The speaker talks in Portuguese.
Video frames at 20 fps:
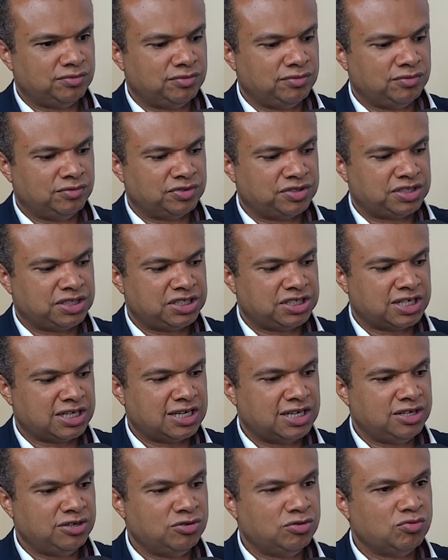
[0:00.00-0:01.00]
Você já
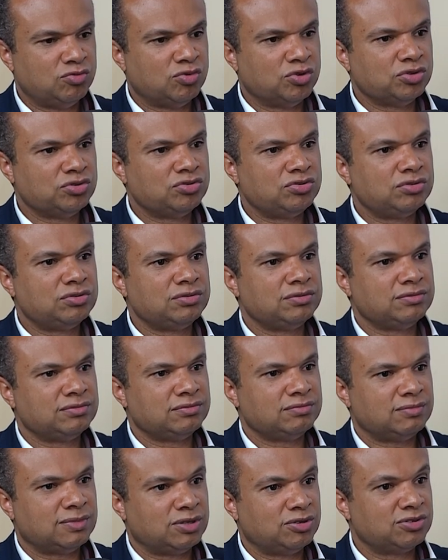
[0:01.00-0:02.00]
ganhou um outro,
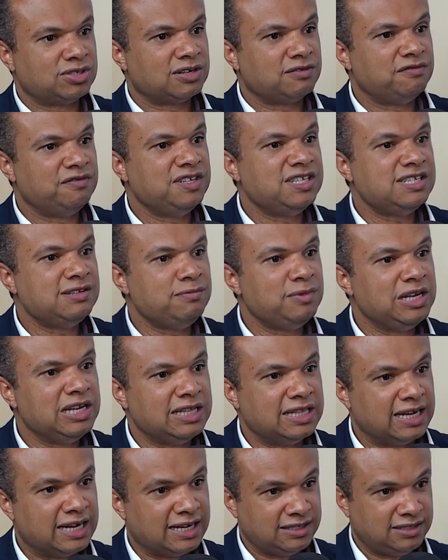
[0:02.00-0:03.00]
uma outra
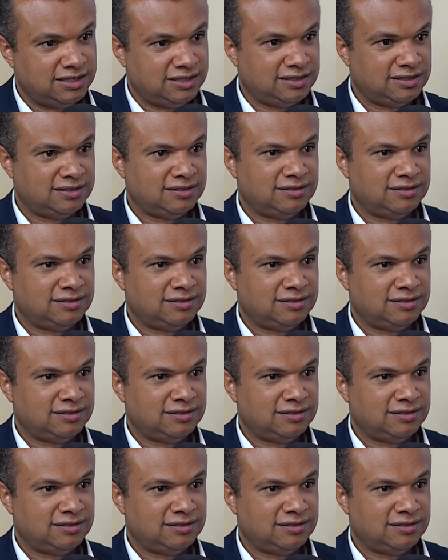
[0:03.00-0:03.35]
visibilidade